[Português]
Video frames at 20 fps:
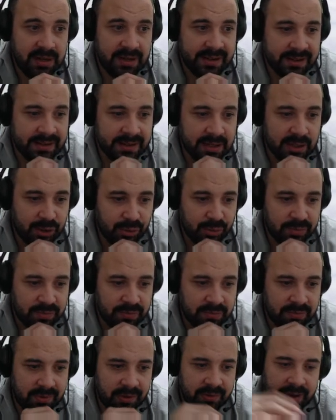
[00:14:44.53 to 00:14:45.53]
Então,
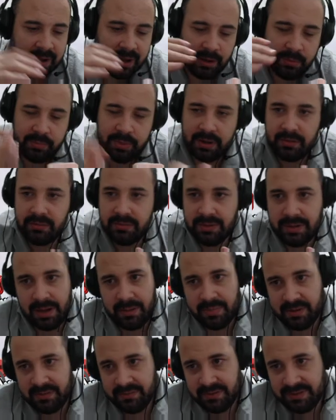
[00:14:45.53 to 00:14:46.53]
eu quero perguntar
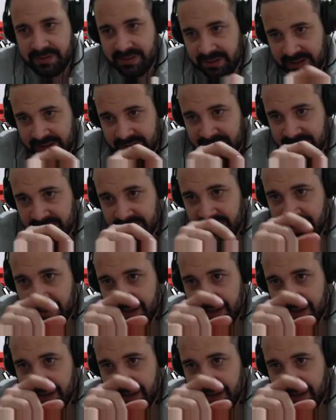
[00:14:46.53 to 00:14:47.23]
para vocês,